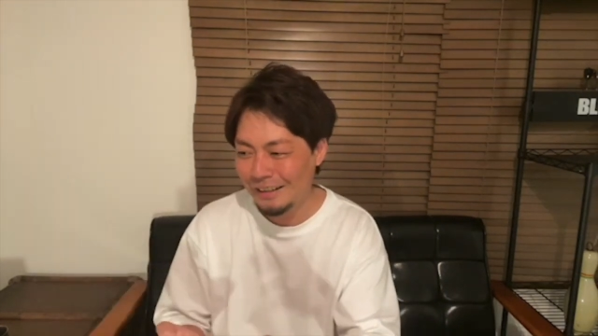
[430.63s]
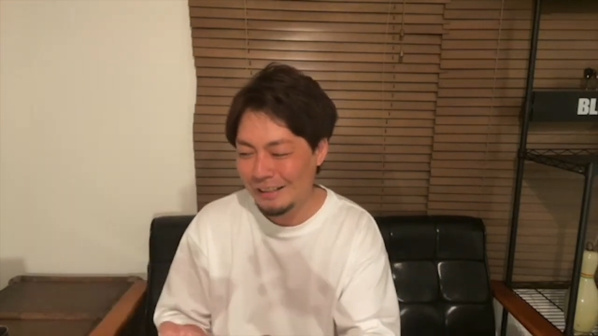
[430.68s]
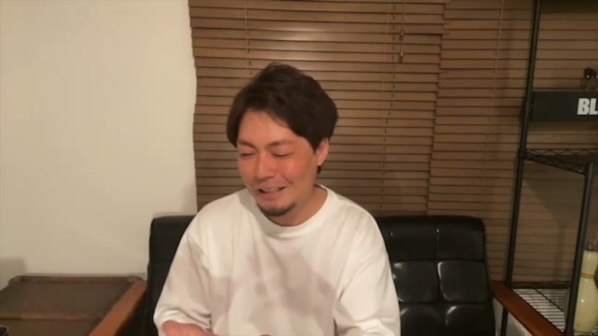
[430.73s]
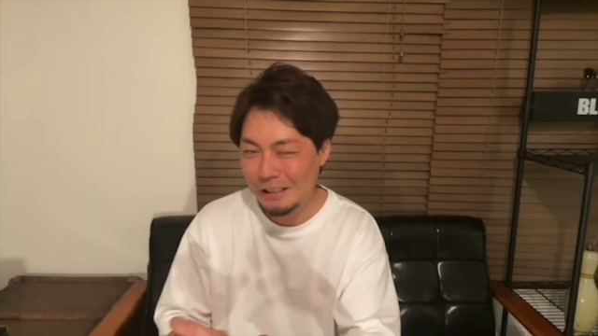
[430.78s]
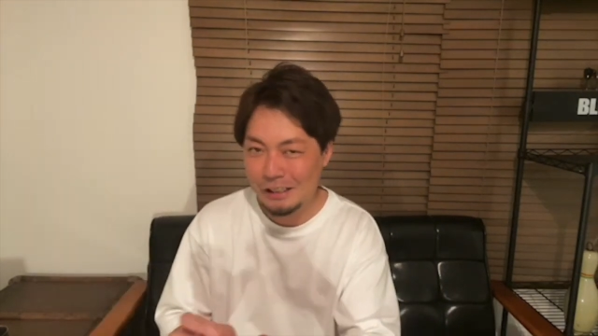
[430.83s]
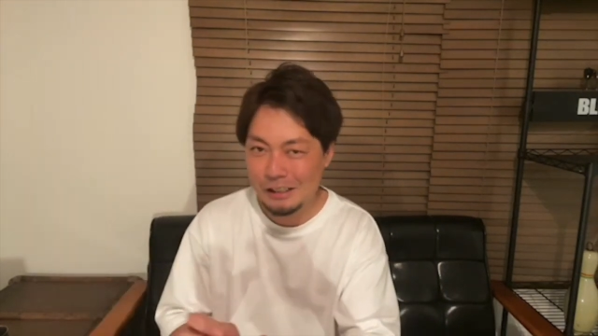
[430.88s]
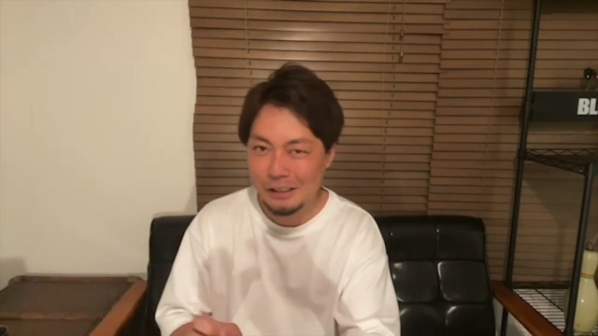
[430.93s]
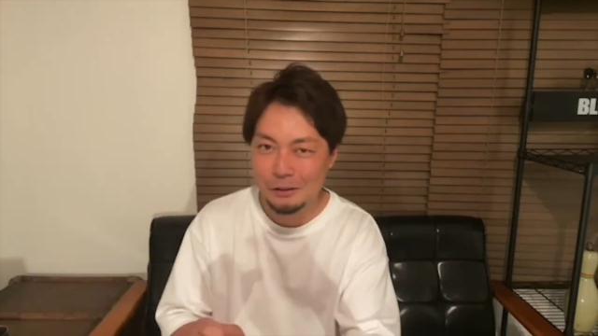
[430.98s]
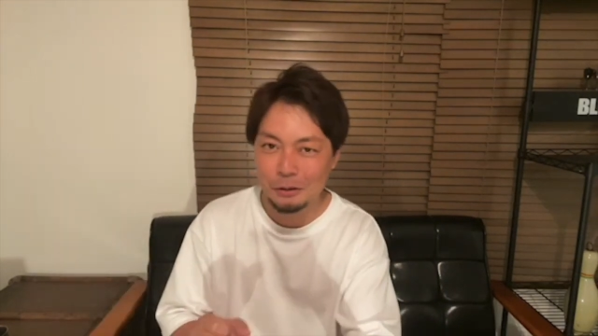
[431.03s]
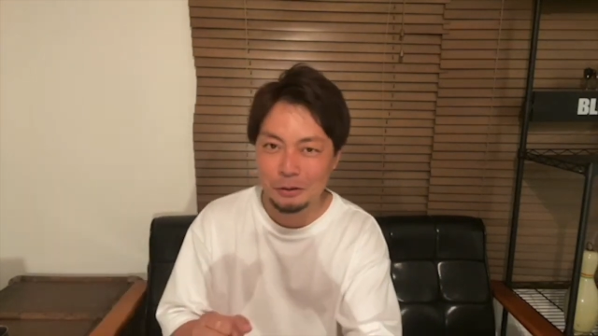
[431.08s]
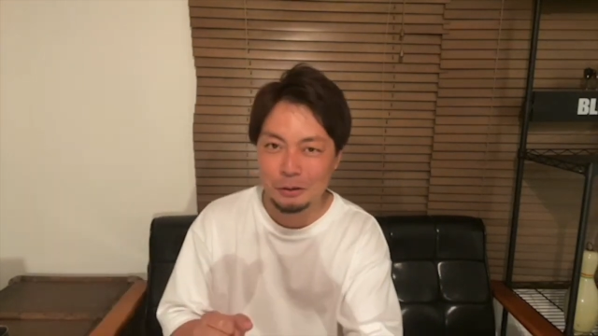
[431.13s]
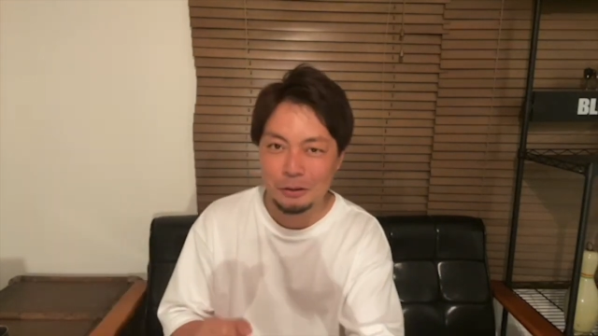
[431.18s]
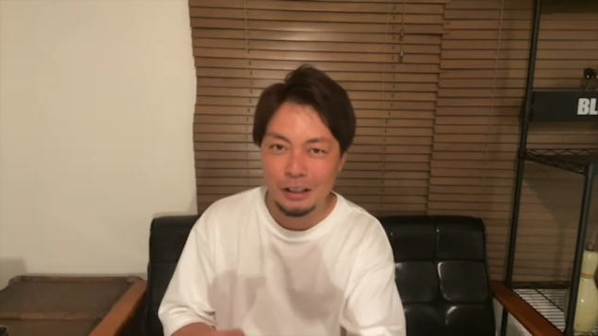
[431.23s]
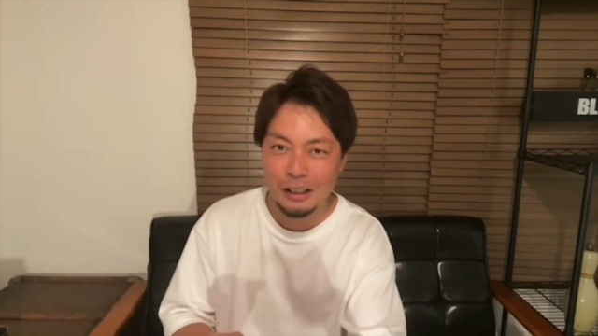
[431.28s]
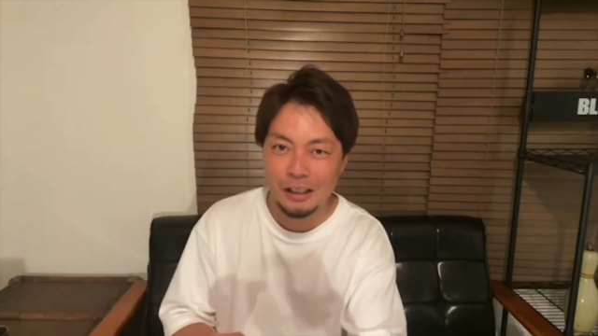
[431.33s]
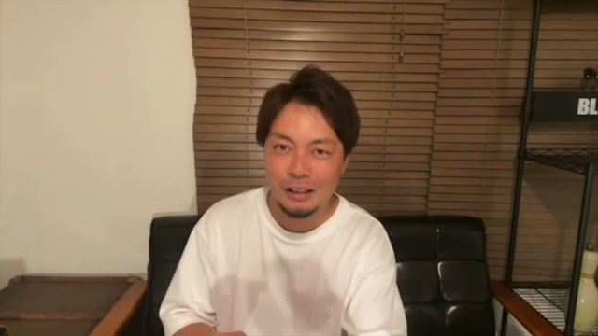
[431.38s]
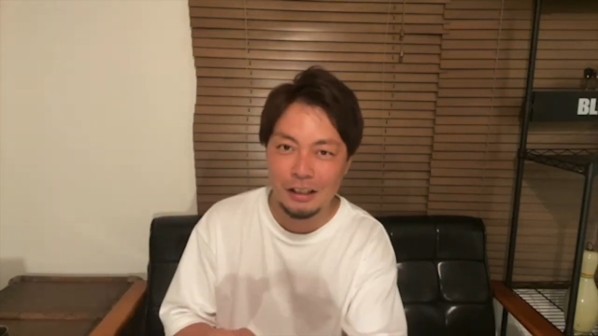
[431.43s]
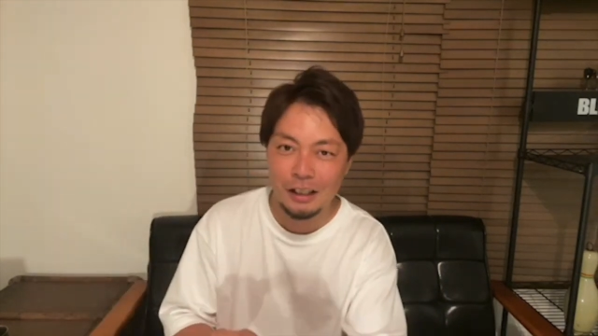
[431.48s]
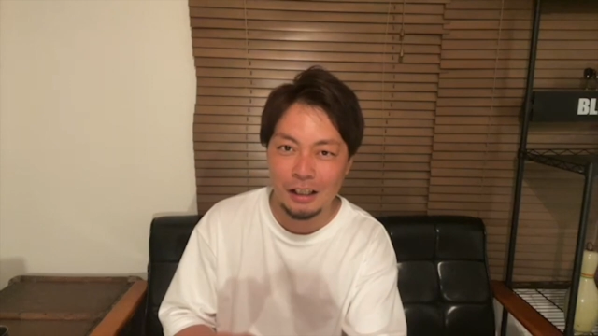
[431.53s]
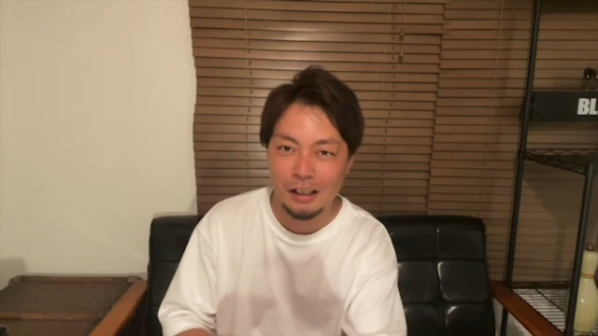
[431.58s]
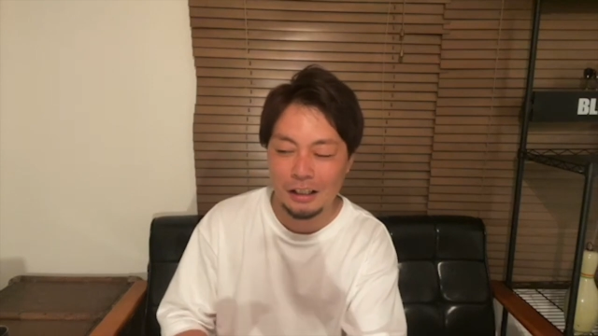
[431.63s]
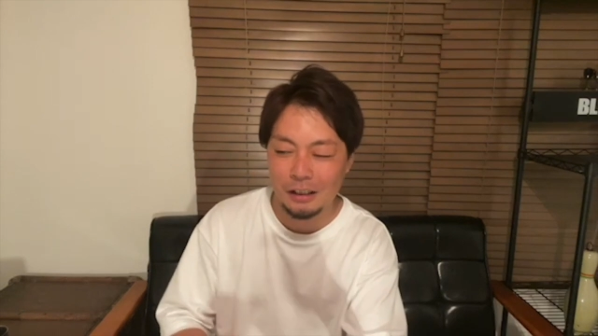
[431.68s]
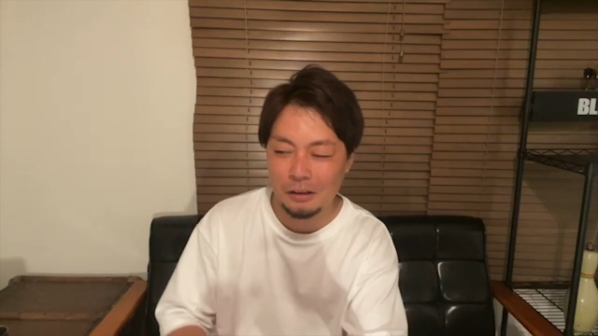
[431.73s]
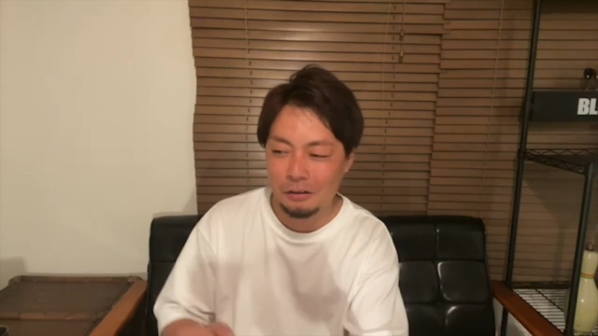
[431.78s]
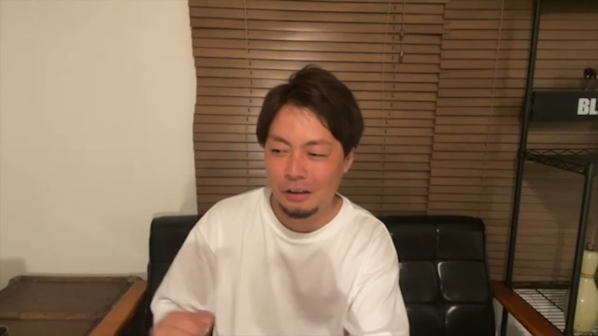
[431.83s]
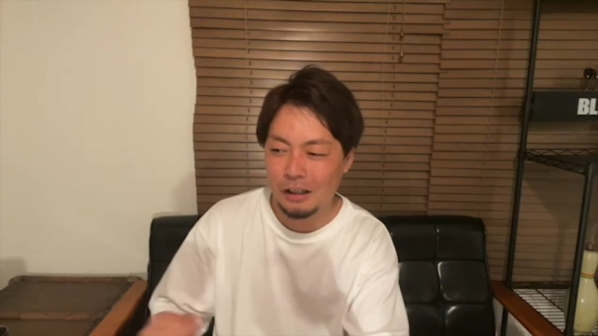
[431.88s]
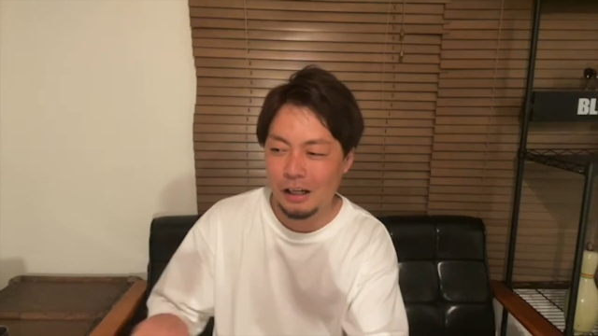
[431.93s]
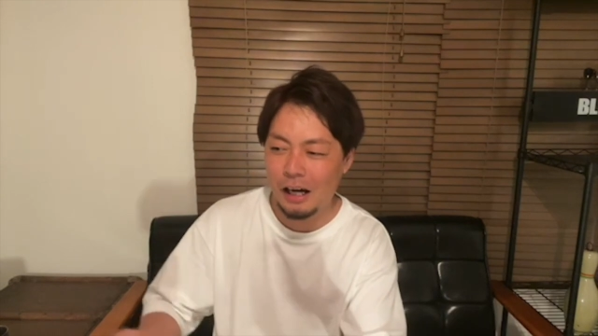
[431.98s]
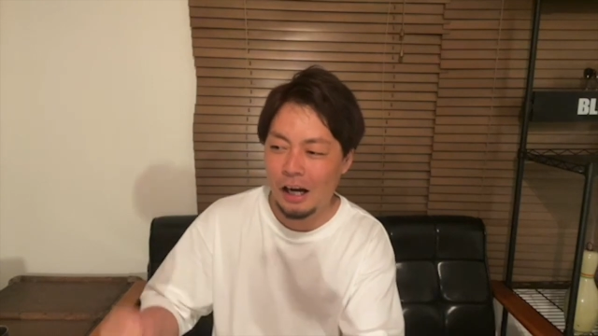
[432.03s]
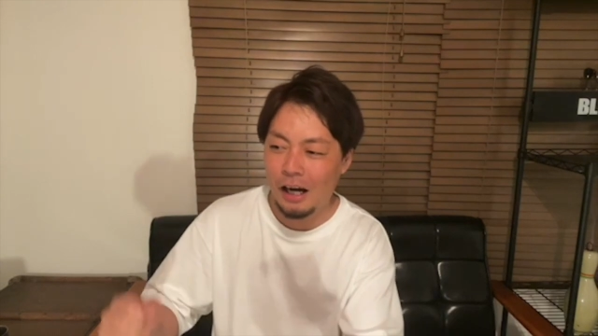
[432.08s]
仕事だったりだ
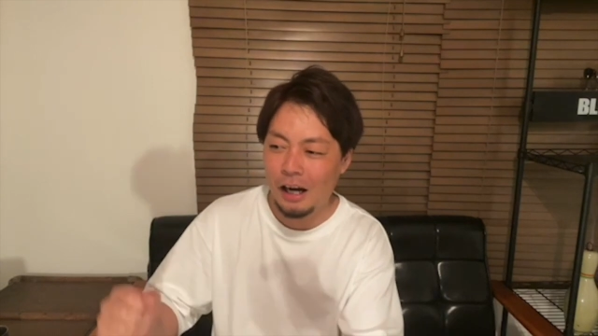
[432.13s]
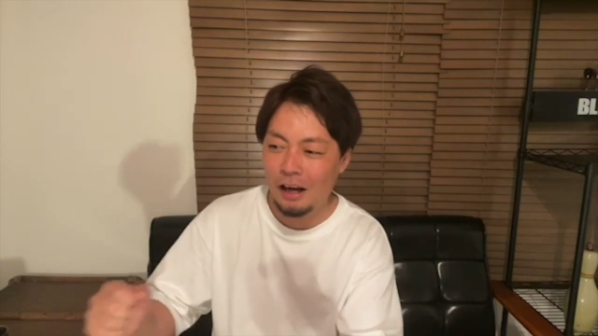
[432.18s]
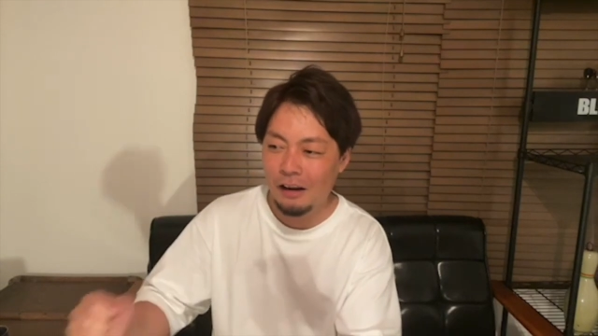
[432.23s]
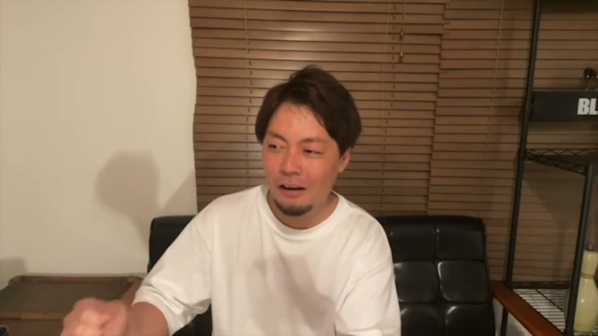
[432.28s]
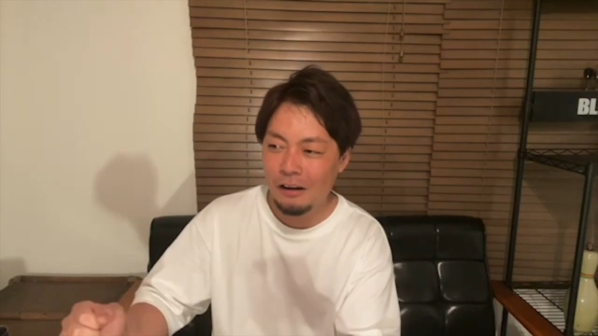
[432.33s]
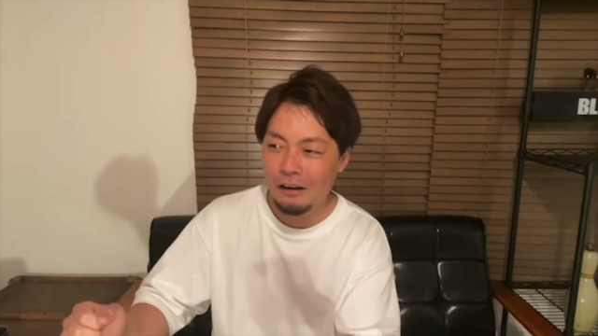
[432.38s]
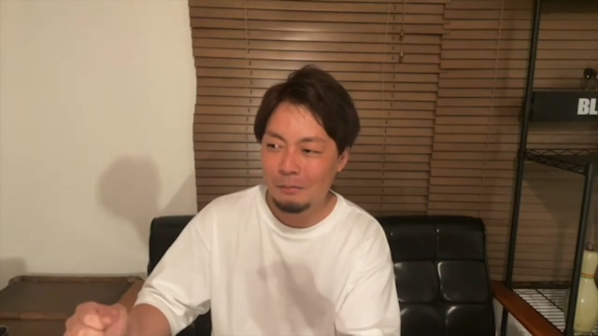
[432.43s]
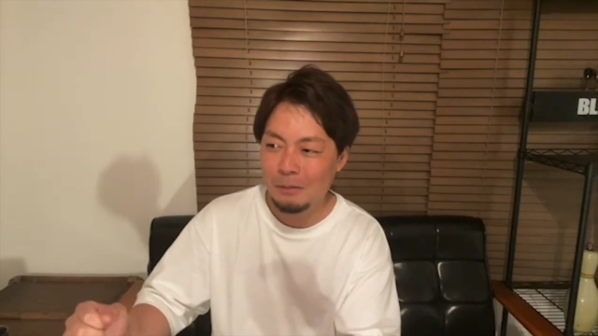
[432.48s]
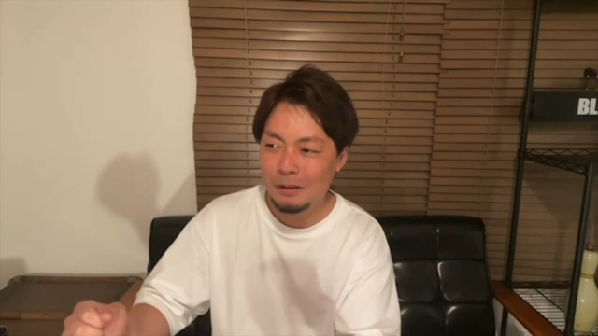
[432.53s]
とか、